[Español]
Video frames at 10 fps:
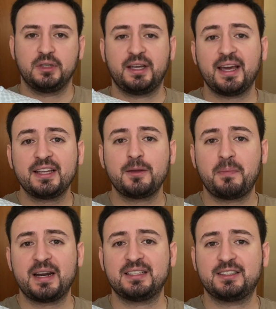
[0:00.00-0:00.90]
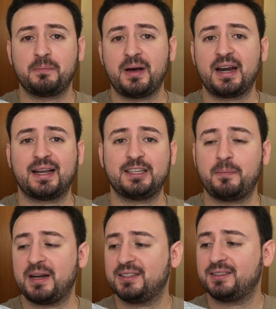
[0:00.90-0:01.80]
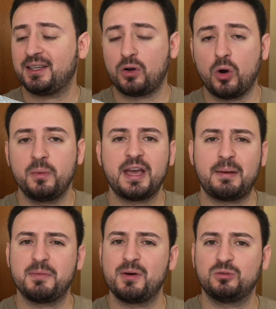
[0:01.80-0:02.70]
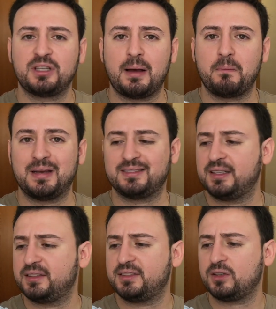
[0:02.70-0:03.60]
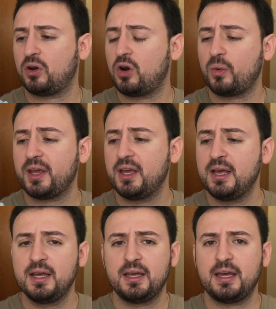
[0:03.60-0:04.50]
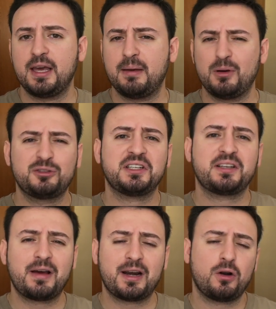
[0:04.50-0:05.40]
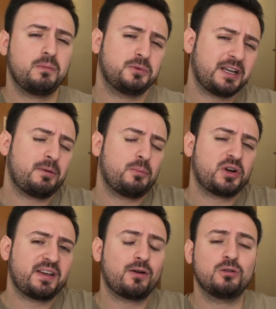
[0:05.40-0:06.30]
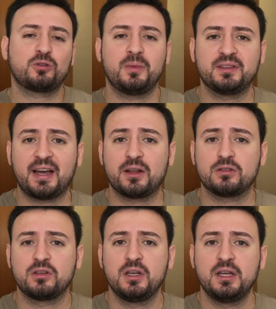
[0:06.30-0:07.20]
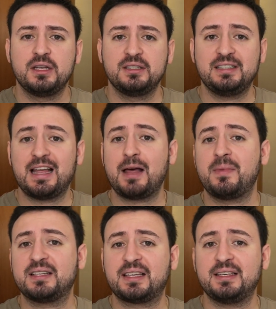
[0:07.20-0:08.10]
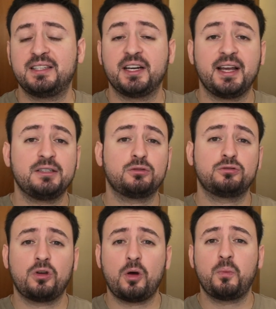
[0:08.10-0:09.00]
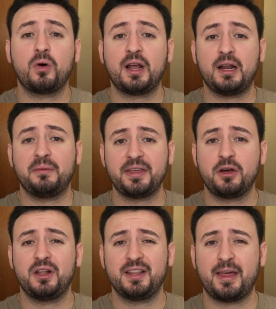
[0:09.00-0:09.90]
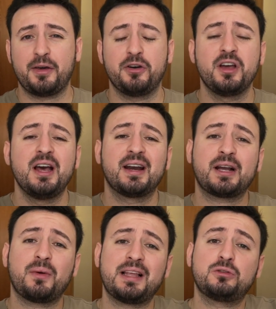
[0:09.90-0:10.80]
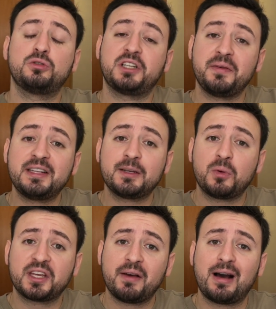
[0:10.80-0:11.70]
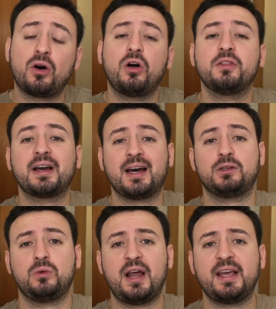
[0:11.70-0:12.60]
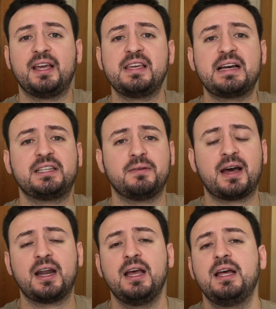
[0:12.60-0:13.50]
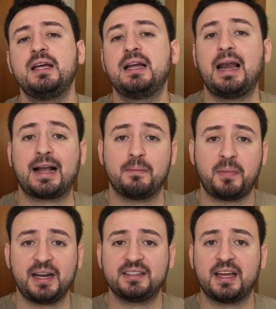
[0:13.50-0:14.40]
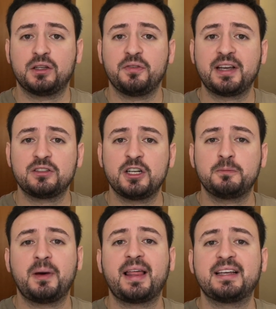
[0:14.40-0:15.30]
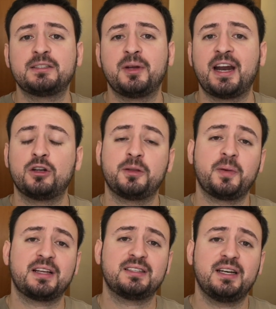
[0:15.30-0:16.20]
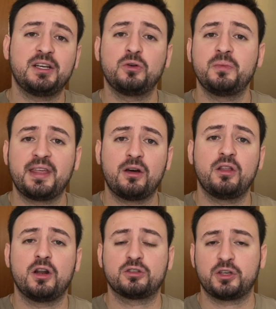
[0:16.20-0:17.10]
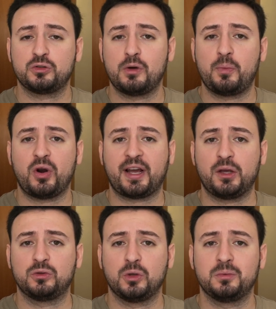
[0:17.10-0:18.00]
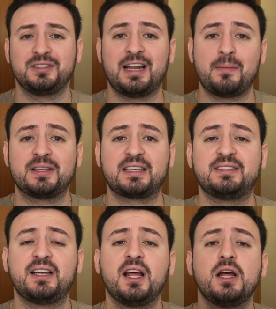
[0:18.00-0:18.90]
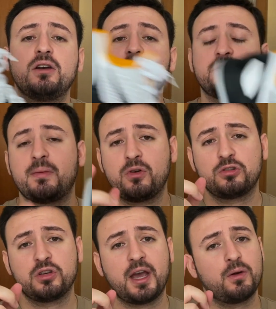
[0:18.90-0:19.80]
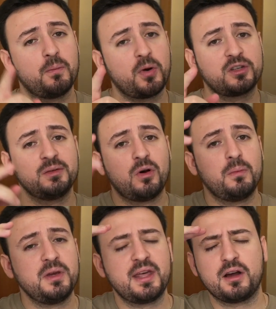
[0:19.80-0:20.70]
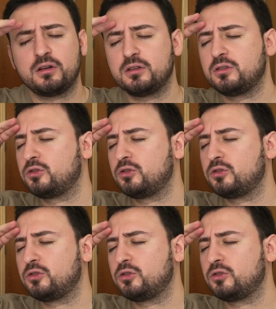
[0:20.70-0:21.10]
¿Qué te parece este par? ¿Qué te parece este Kobe? A mí me gusta bastante este colorway. Eh, me gustaría saberlo, pues déjamelo por aquí abajo en los comentarios. Sin nada más que decir, esto es todo por el video del día de hoy. Recuerda suscribirte por aquí abajo, dejar tu like y activar la campanita de notificaciones para que de esta manera no te pierdas ningún video de los que yo suba por acá a YouTube. Sin nada más que decir, nos vemos en un próximo video.